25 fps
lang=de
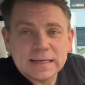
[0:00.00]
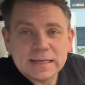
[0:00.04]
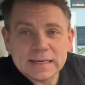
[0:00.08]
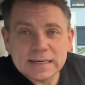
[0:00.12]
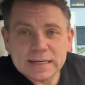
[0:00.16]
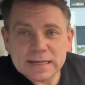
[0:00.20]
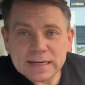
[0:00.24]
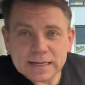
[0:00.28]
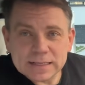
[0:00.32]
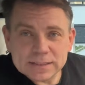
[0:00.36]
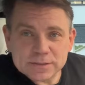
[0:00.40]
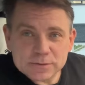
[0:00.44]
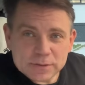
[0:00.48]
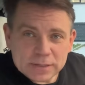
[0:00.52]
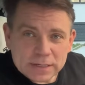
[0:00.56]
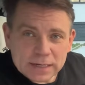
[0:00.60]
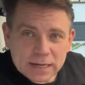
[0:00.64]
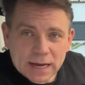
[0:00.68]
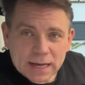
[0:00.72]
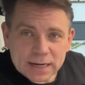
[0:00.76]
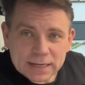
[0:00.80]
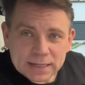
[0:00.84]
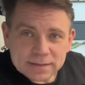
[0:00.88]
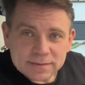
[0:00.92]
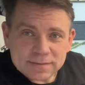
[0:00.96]
also ich
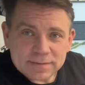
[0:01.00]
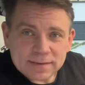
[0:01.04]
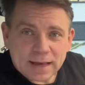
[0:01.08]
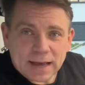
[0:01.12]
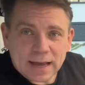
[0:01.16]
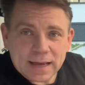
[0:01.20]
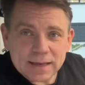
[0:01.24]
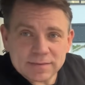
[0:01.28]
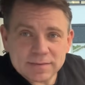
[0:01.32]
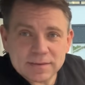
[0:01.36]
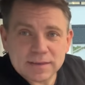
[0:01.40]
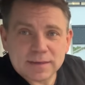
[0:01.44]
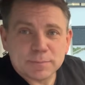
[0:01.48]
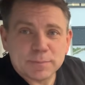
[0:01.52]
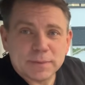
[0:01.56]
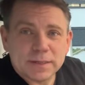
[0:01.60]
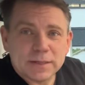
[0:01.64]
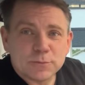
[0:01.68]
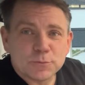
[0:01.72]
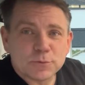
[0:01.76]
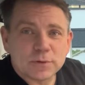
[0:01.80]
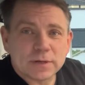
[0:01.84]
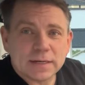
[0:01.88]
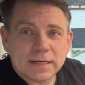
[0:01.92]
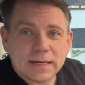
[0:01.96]
lade jetzt 30
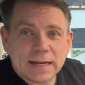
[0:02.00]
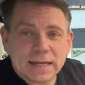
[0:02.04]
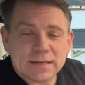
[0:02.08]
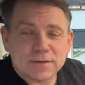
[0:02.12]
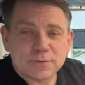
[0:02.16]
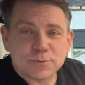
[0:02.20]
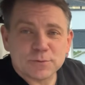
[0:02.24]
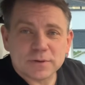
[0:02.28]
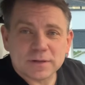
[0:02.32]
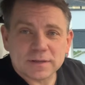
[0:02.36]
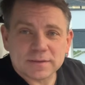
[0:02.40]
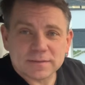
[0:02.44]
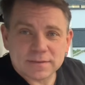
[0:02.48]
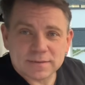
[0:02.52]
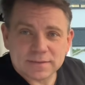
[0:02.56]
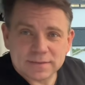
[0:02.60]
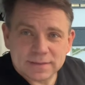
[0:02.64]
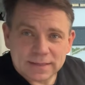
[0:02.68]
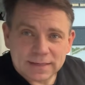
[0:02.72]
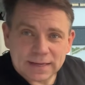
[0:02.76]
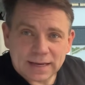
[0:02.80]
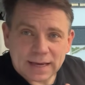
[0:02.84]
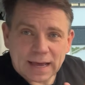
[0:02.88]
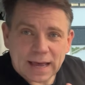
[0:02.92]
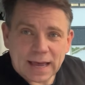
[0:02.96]
Minuten netto, das ist
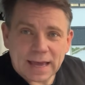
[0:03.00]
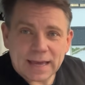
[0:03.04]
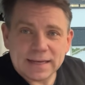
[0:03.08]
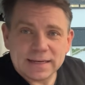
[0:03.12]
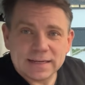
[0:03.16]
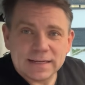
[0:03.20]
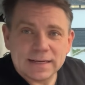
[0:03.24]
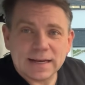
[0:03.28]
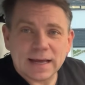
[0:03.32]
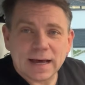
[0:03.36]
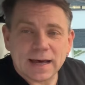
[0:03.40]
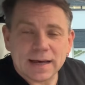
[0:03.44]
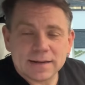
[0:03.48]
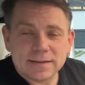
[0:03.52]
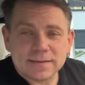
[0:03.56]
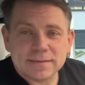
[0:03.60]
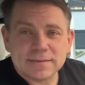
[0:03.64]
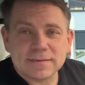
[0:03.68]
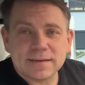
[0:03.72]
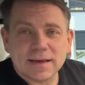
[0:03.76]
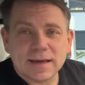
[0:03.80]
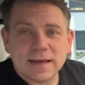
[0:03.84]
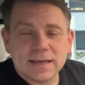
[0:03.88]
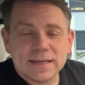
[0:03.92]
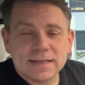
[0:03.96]
die reine
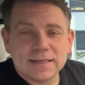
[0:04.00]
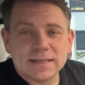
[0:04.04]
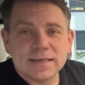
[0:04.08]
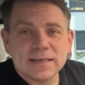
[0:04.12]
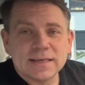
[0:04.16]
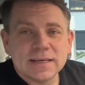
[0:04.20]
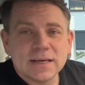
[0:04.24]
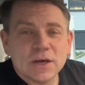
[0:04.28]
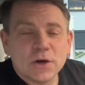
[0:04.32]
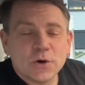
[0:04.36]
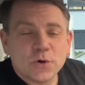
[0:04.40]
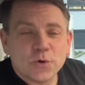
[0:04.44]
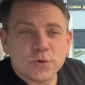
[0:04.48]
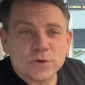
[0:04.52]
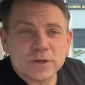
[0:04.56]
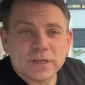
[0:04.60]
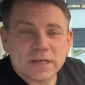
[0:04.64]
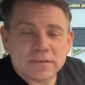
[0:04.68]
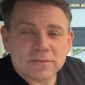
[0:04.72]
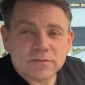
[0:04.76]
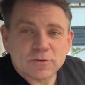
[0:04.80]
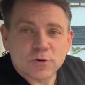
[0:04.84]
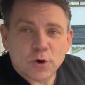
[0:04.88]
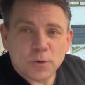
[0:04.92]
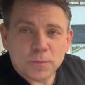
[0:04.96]
Ladezeit und
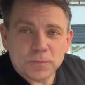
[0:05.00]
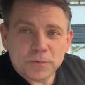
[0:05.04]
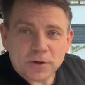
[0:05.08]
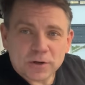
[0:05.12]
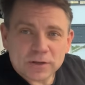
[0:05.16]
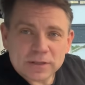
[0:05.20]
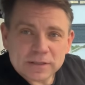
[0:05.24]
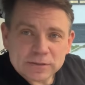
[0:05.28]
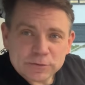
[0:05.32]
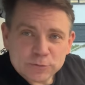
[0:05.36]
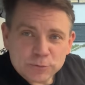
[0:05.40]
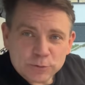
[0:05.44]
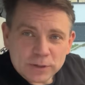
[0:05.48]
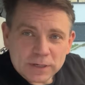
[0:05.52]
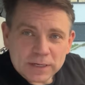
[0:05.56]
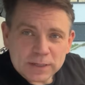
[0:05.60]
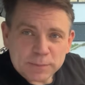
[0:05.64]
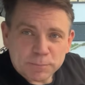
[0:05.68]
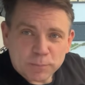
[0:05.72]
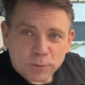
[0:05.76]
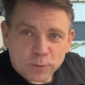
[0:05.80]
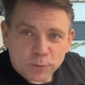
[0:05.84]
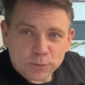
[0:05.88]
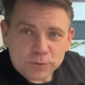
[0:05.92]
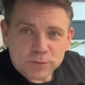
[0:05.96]
jetzt kommt noch natürlich
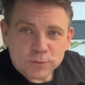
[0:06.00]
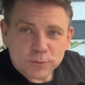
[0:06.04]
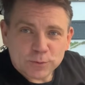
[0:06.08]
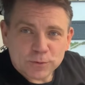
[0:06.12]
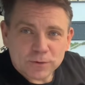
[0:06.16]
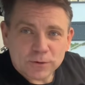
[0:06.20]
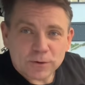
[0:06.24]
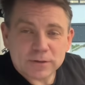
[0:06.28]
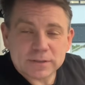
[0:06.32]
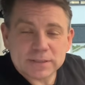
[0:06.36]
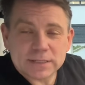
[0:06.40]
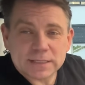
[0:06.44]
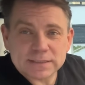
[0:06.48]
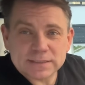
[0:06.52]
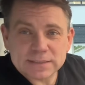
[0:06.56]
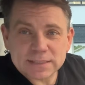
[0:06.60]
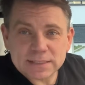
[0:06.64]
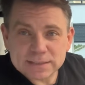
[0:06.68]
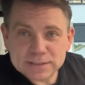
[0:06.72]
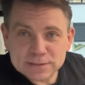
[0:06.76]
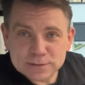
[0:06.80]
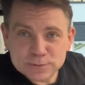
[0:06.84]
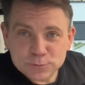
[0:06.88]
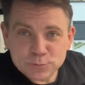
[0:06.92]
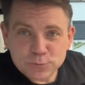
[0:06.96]
brutto noch das
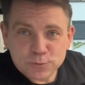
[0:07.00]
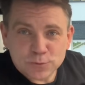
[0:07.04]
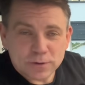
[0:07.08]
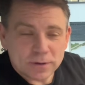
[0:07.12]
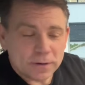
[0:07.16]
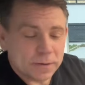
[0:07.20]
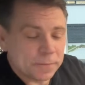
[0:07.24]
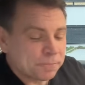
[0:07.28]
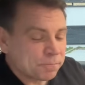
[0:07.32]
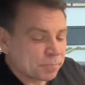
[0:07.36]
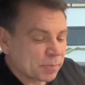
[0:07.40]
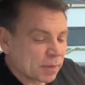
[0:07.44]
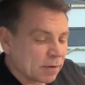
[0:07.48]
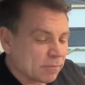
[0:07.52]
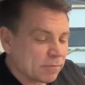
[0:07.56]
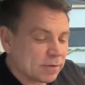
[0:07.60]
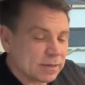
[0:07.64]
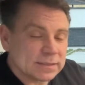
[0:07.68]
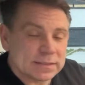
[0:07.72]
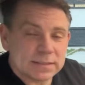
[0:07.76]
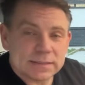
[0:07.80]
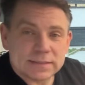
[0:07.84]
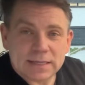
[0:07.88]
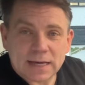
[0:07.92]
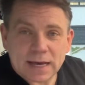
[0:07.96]
dazu,
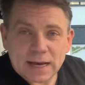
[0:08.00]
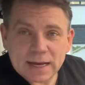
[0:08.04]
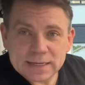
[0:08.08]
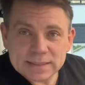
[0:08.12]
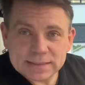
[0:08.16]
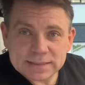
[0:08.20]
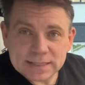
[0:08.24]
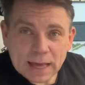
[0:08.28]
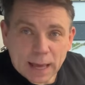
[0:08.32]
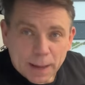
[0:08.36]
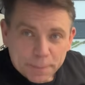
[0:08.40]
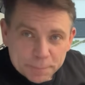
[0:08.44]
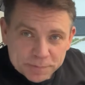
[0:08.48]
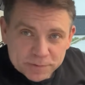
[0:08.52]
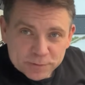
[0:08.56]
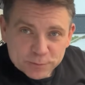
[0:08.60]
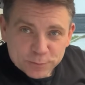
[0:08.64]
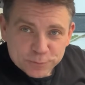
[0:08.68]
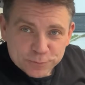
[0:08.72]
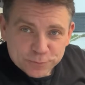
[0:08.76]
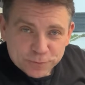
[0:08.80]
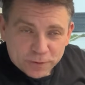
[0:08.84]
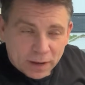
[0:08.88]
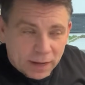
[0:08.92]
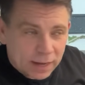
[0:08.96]
was es heißt
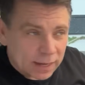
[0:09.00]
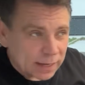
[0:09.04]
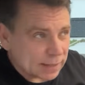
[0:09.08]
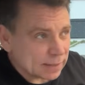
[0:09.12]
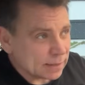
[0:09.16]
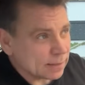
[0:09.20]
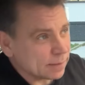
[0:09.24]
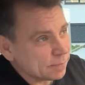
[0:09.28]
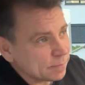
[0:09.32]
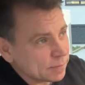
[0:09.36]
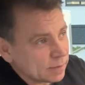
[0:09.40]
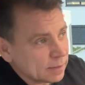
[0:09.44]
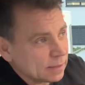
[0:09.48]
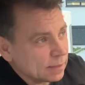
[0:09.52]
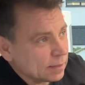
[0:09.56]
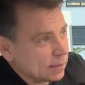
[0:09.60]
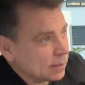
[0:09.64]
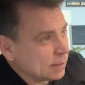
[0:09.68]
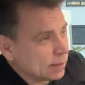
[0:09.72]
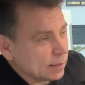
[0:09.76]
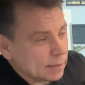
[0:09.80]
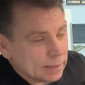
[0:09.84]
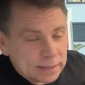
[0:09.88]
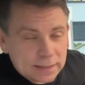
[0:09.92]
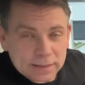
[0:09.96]
abzufahren,
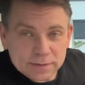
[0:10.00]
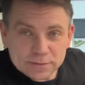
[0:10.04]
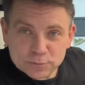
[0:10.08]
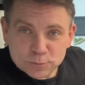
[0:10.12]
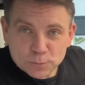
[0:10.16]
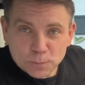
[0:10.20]
hier zu